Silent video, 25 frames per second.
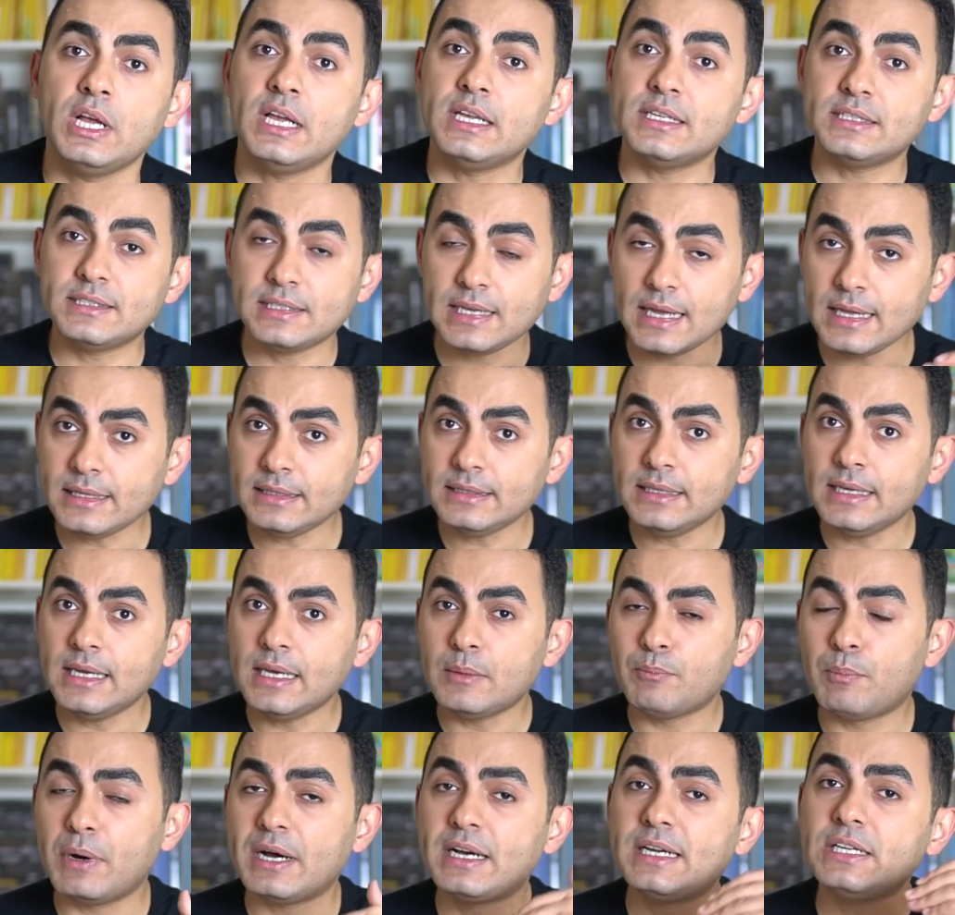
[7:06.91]
Sen
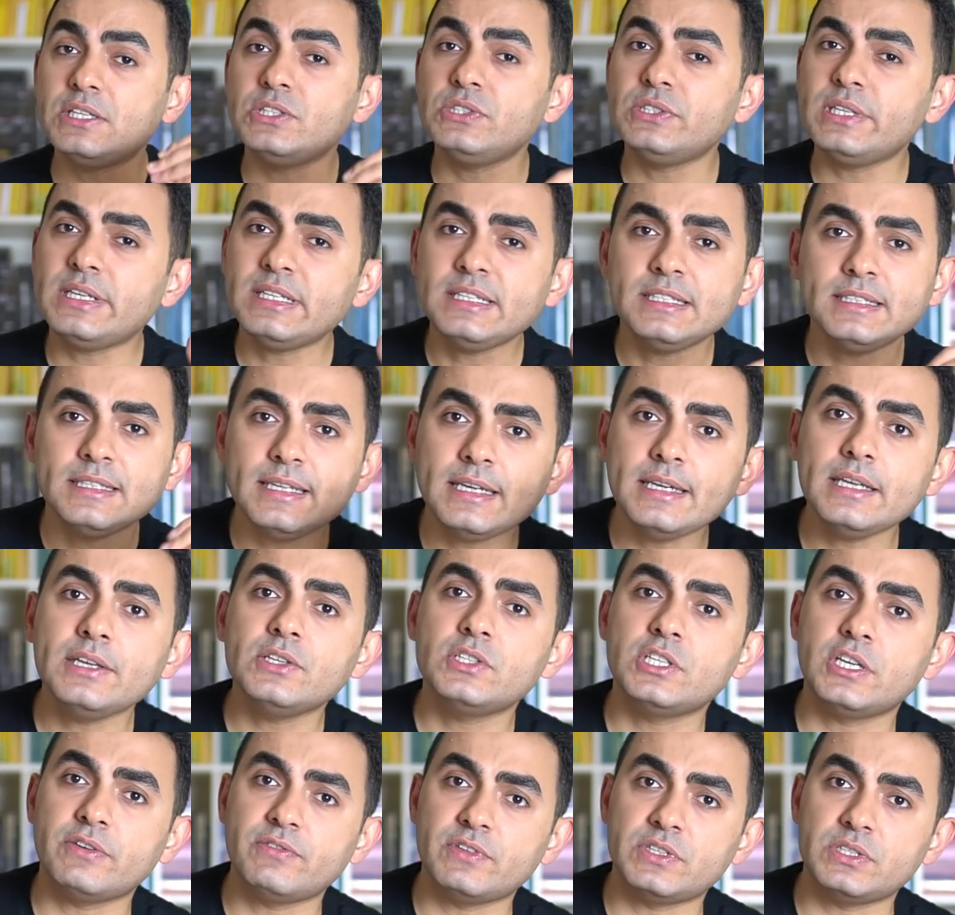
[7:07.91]
bakışlarını nereye
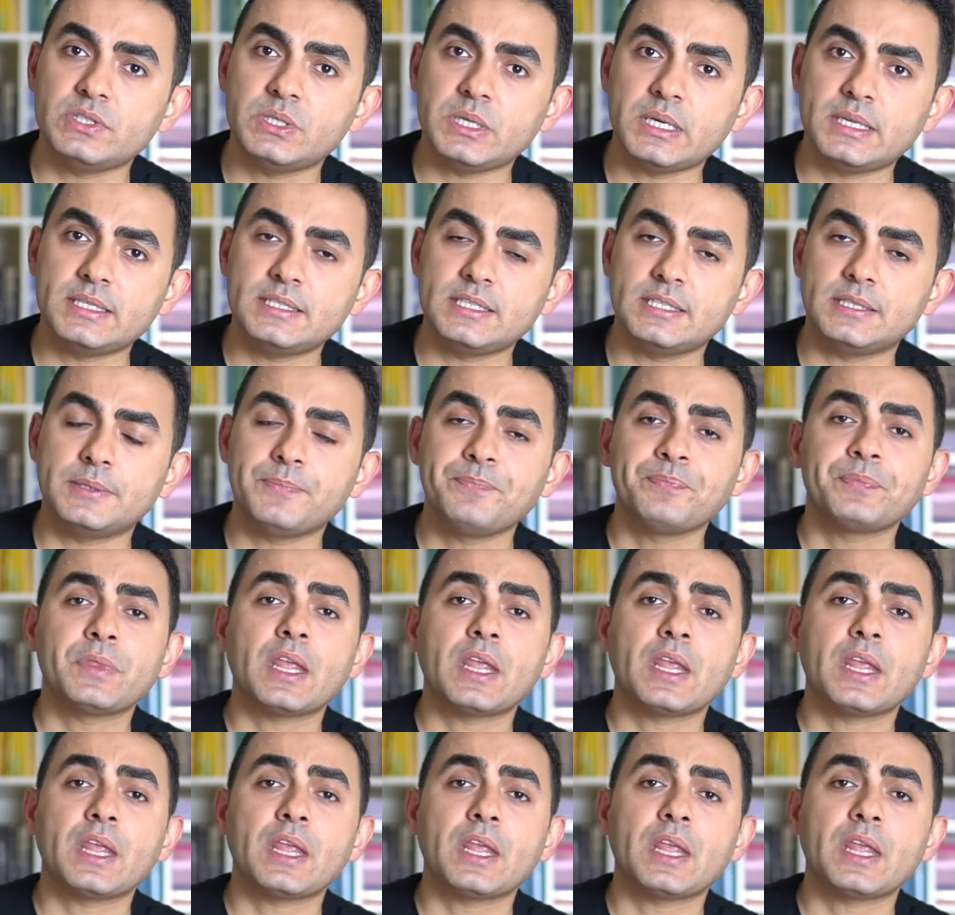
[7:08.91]
çevireceksin?